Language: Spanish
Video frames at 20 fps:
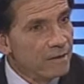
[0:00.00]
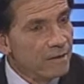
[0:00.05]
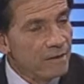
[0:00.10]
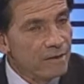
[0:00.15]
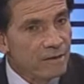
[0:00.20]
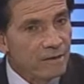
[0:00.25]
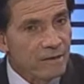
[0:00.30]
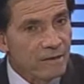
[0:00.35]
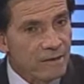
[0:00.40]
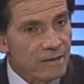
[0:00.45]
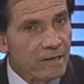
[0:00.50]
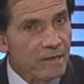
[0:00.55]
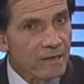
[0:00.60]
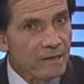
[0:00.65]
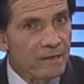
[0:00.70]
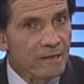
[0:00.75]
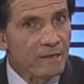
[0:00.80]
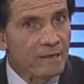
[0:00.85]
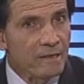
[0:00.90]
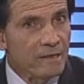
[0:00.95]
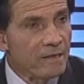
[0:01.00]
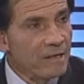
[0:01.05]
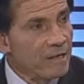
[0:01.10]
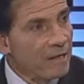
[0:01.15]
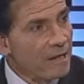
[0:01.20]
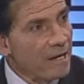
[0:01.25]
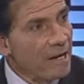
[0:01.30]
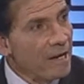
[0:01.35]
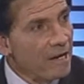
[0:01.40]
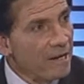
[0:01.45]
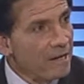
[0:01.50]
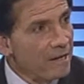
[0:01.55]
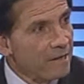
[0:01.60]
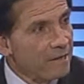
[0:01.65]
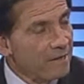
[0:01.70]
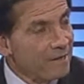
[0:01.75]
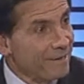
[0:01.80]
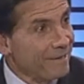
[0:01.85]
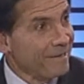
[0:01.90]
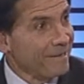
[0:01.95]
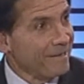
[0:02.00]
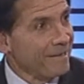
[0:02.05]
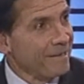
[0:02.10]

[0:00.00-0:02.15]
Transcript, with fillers: eh, gente que, ha